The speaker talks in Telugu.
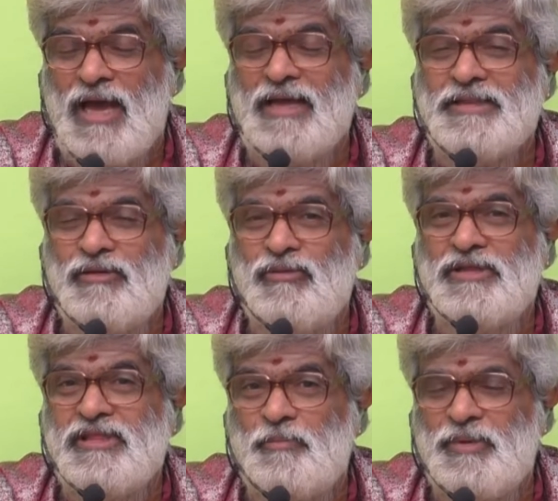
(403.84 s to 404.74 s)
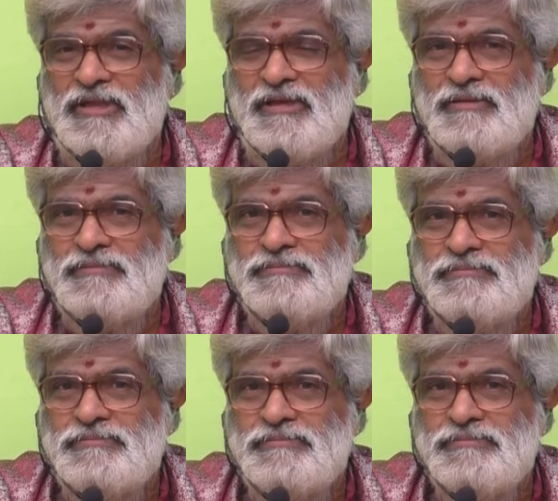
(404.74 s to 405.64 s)
అది వీళ్ళు చెప్పేది
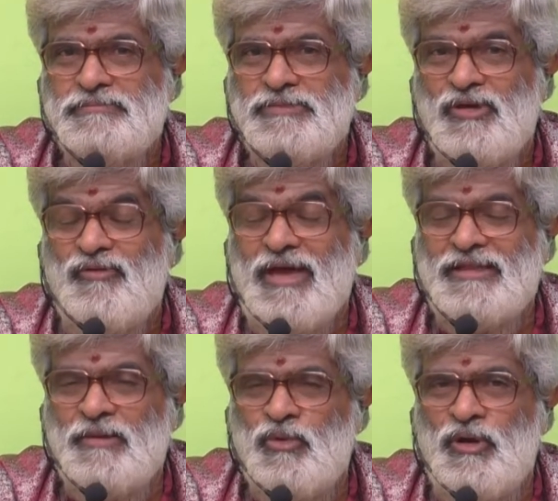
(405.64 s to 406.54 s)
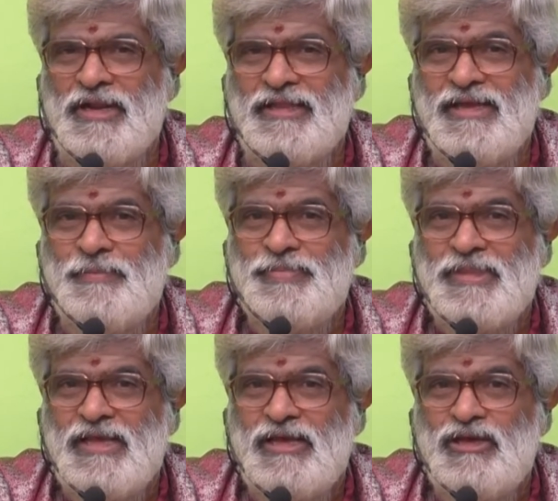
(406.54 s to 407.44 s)
వేదము అనేది
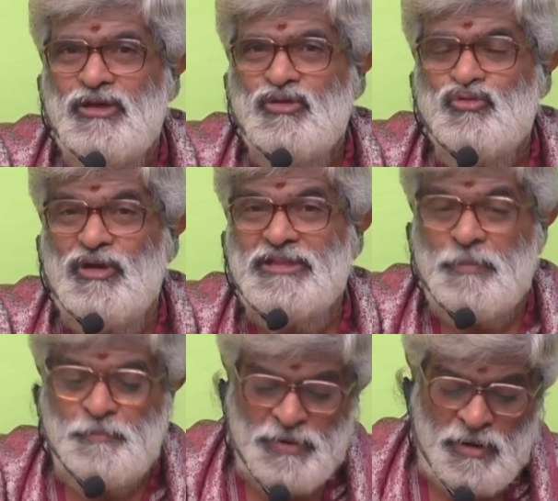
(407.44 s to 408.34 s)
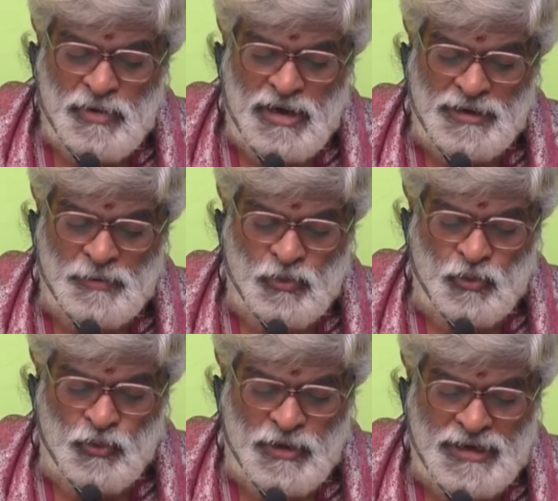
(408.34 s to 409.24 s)
స్వత ప్రమాణము
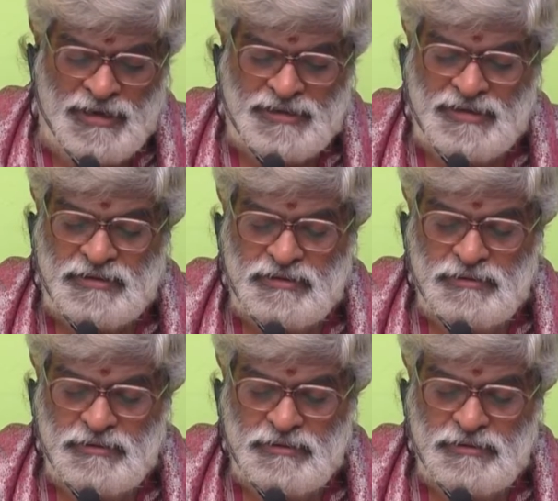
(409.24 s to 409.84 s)
అని అంటారు